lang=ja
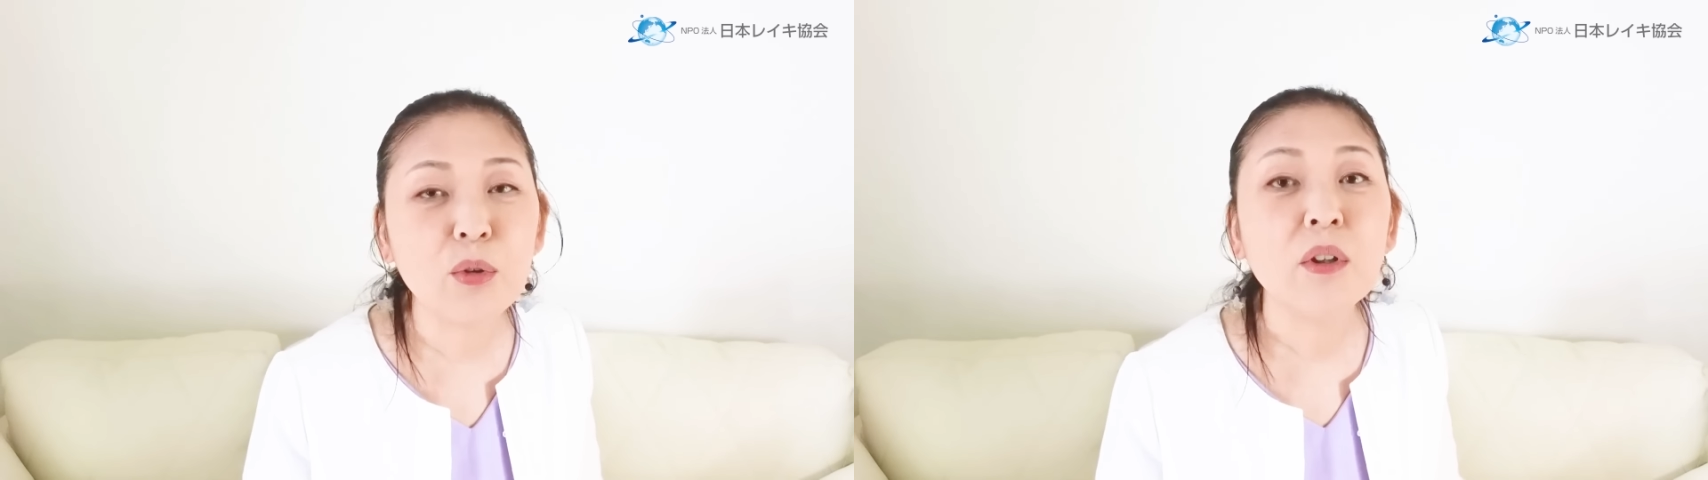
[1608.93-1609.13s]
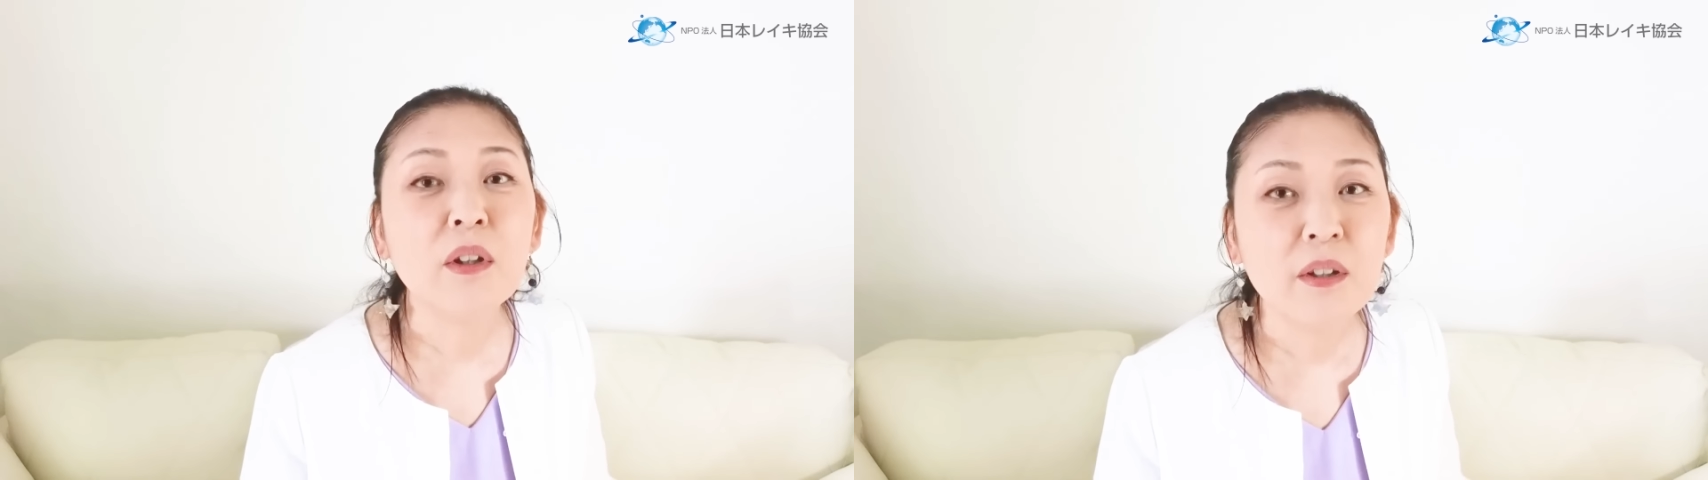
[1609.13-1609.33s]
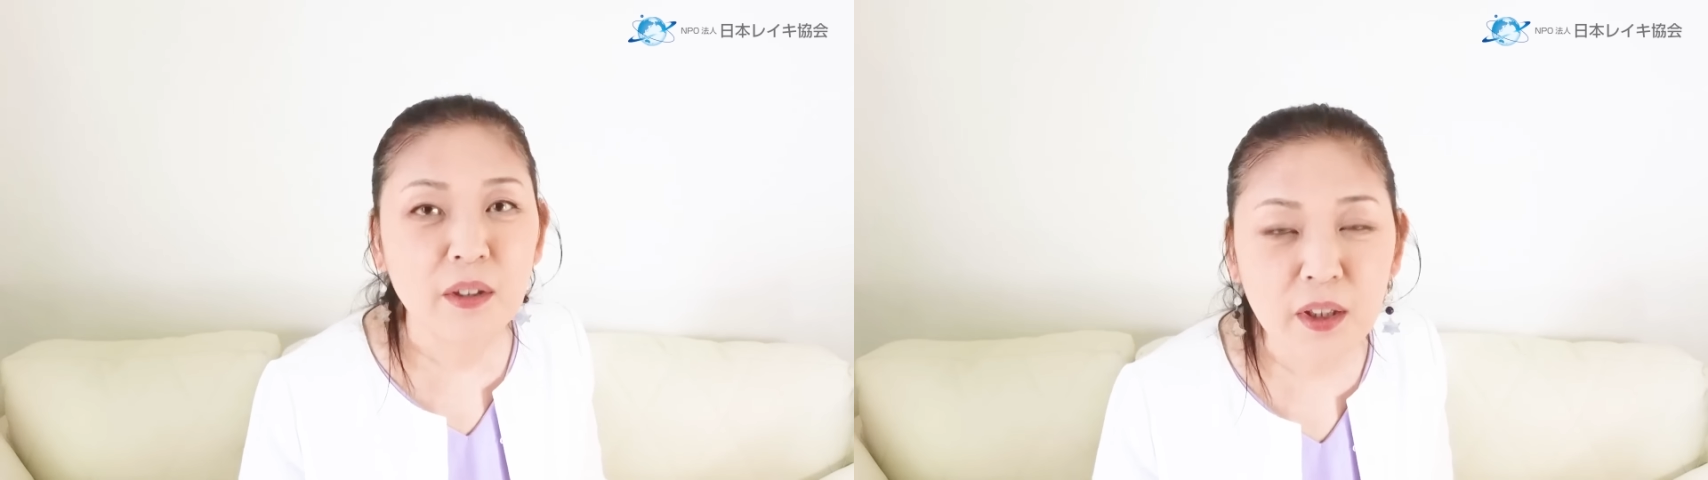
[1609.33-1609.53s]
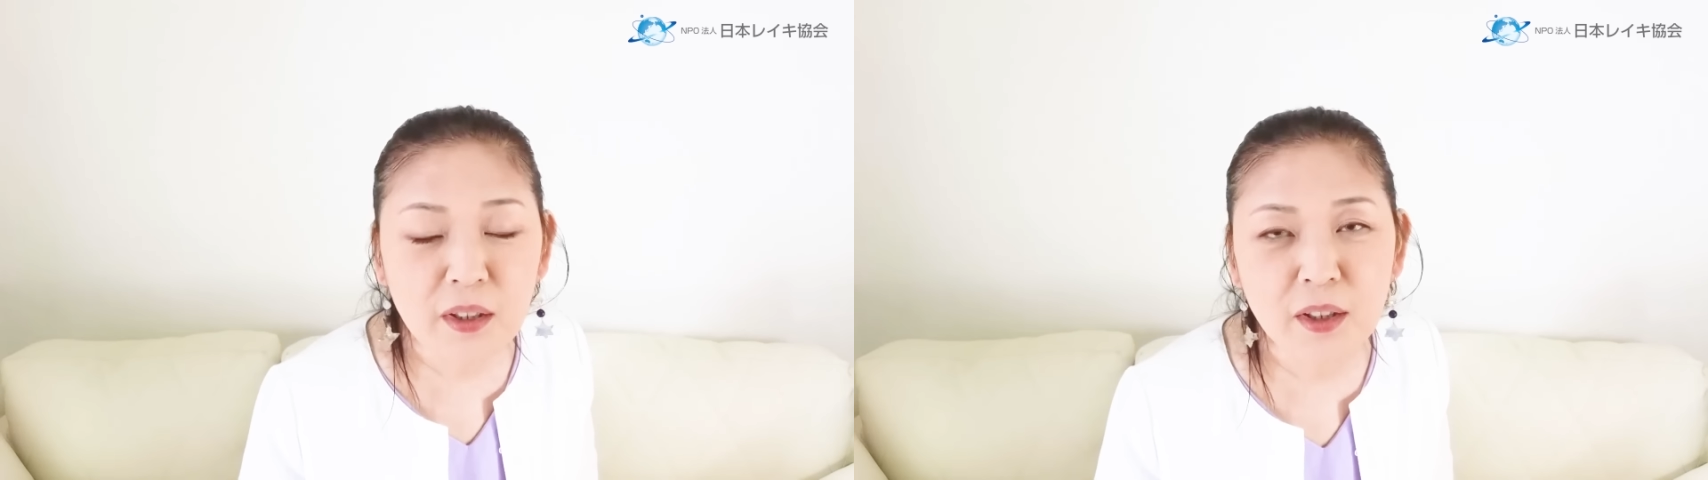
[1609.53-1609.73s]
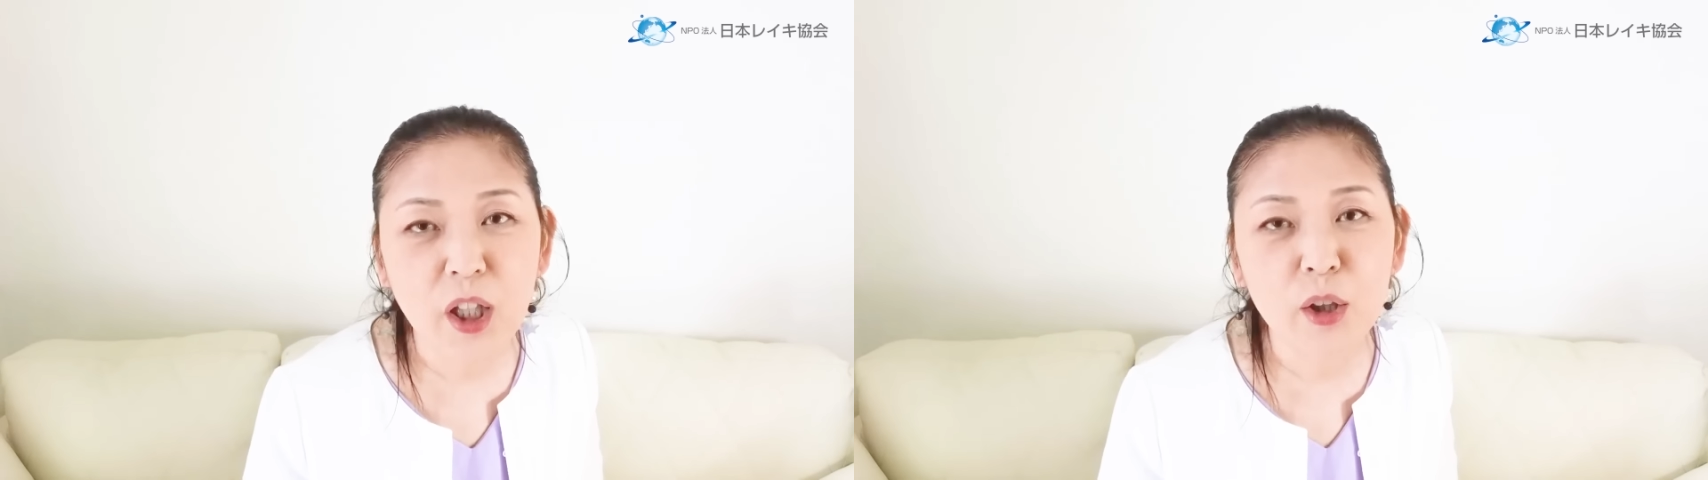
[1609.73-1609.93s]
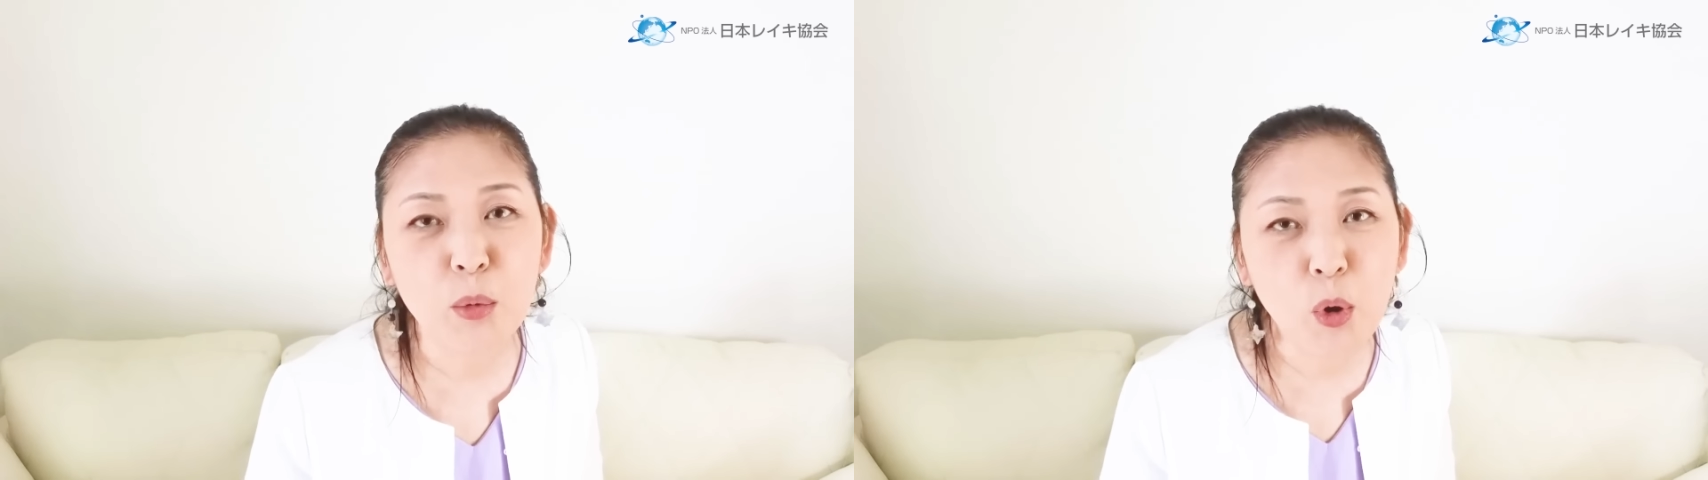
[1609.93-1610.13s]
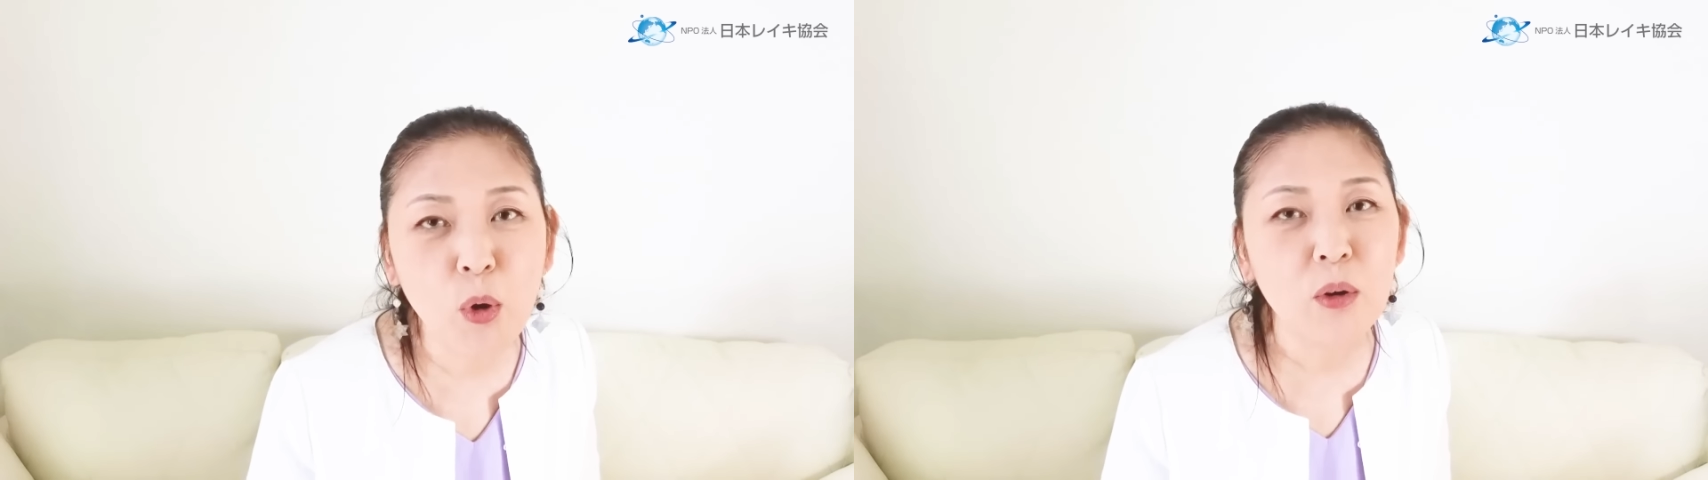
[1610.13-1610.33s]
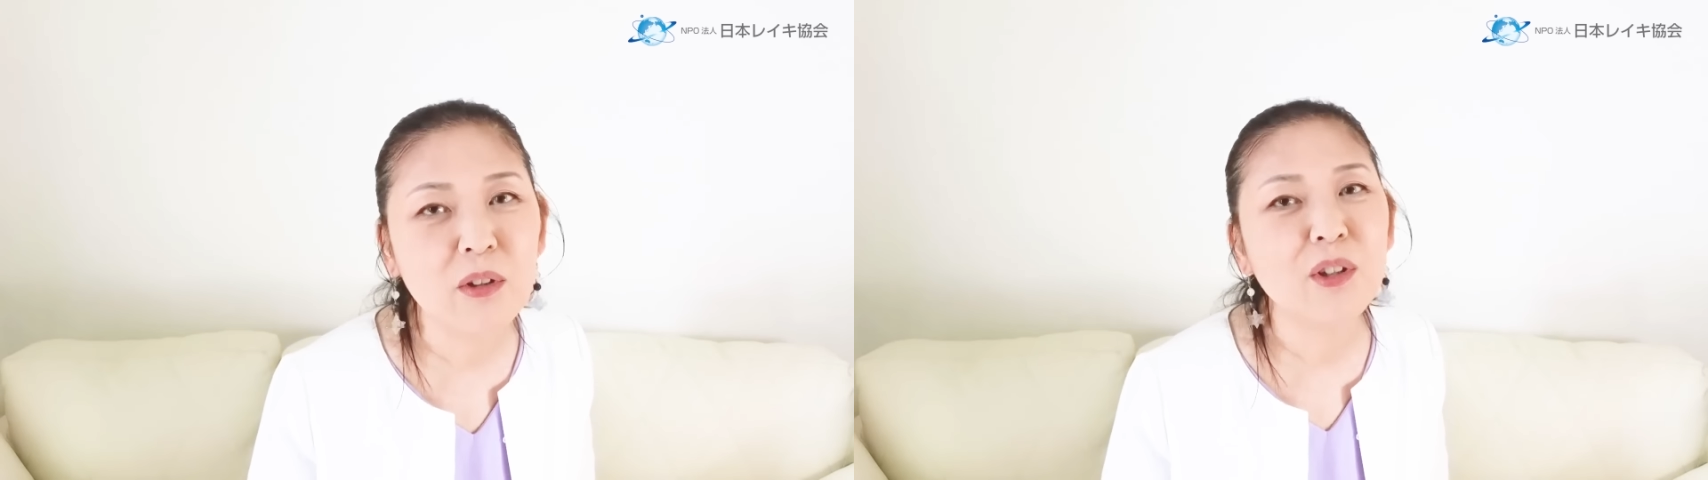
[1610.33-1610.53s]
の全細
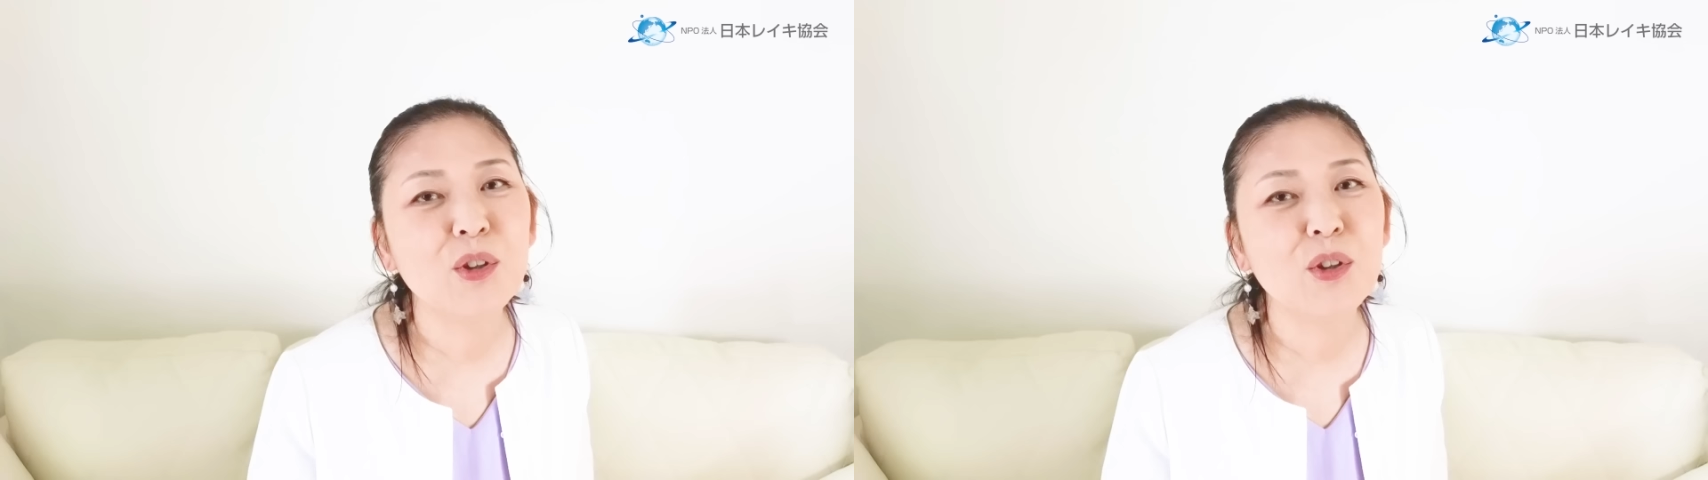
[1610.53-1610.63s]
胞、